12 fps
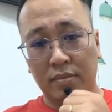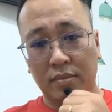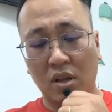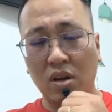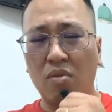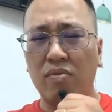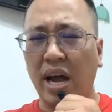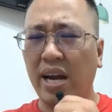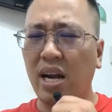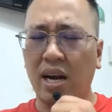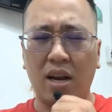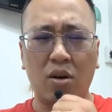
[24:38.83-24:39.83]
chứ không phải
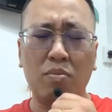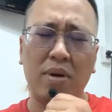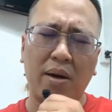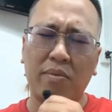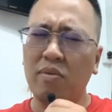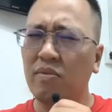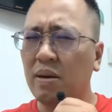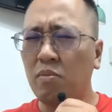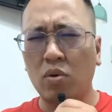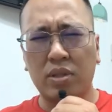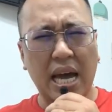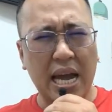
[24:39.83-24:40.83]
rằng là lúc nào cũng vai
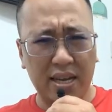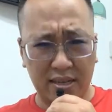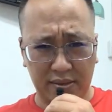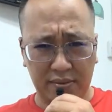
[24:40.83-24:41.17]
bồ tát